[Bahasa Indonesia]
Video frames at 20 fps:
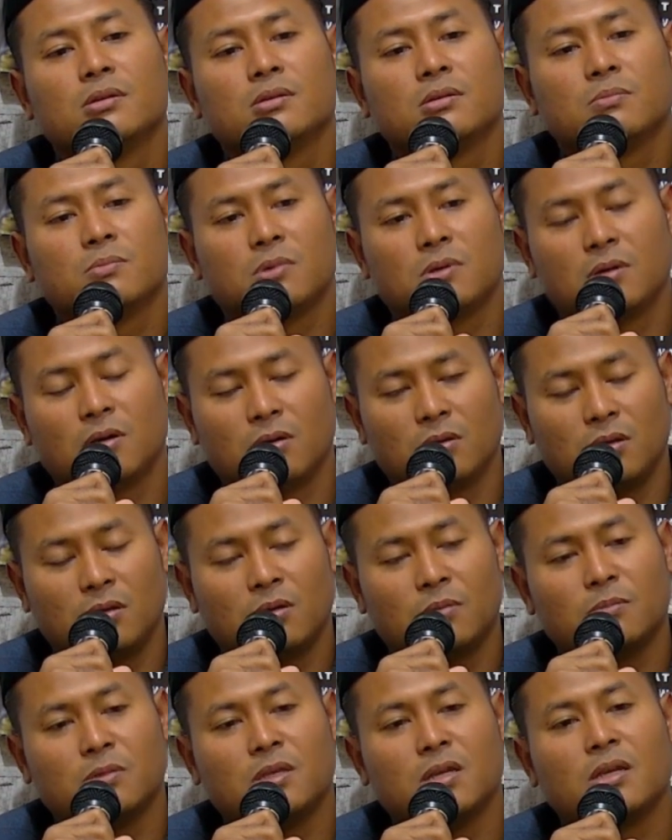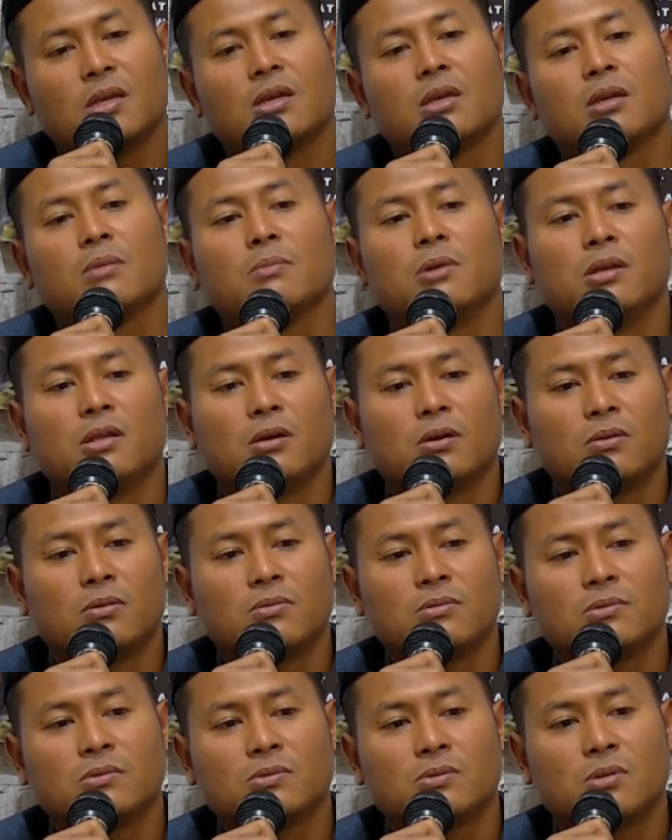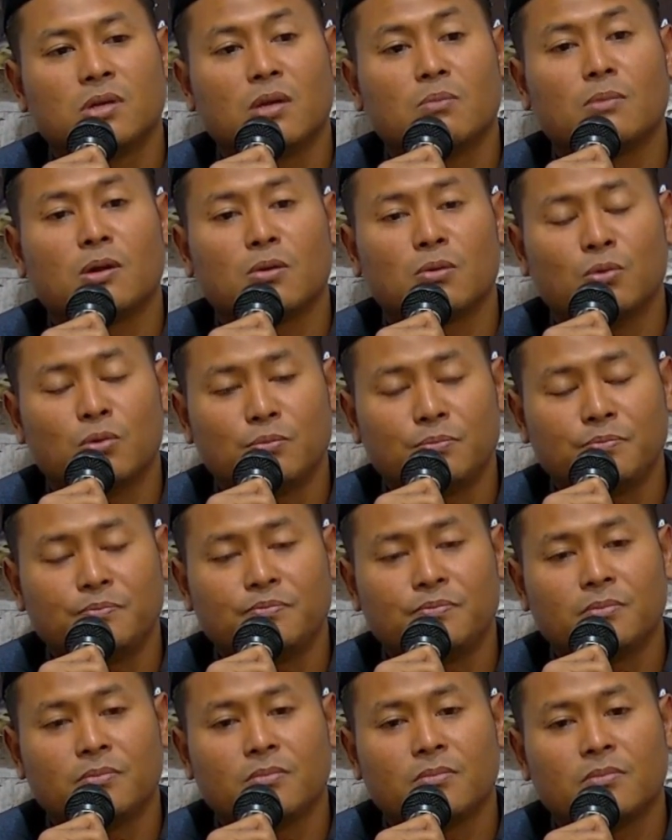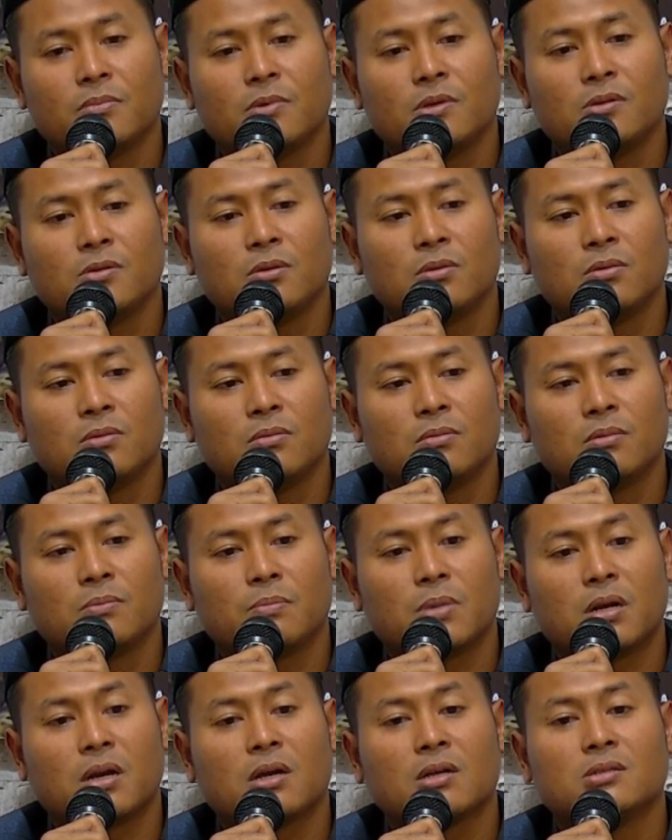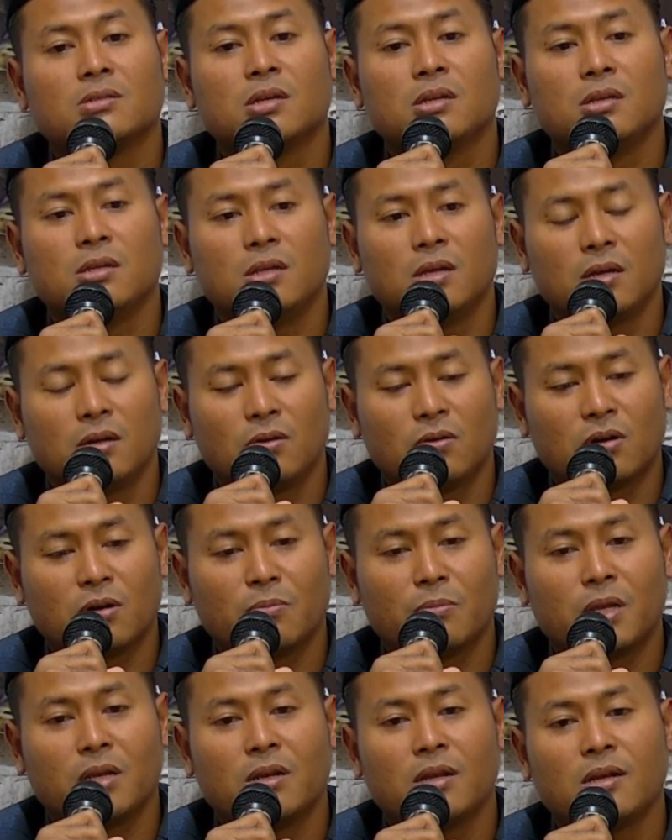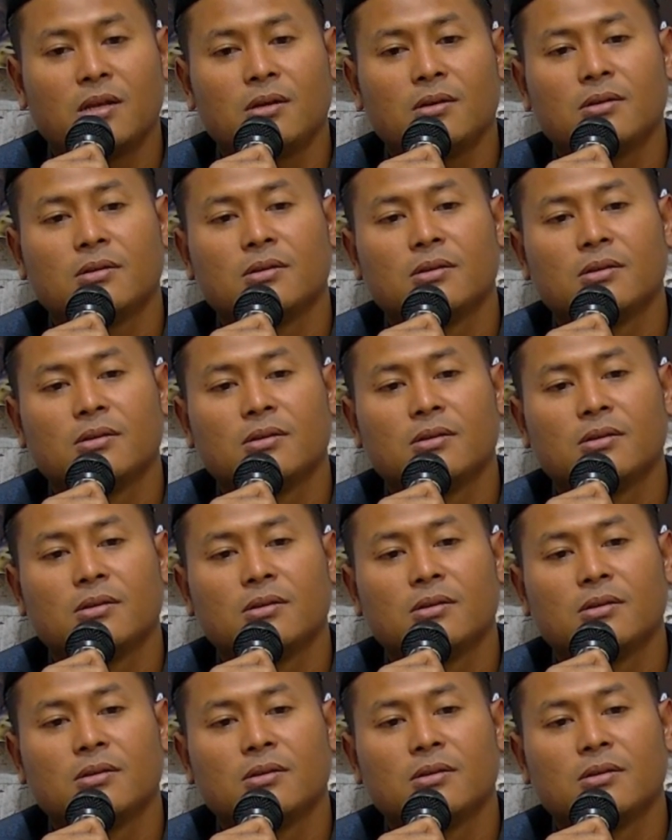semoga Allah menyayangi beliau sudah almarhum itu pernah kejadian orang Medan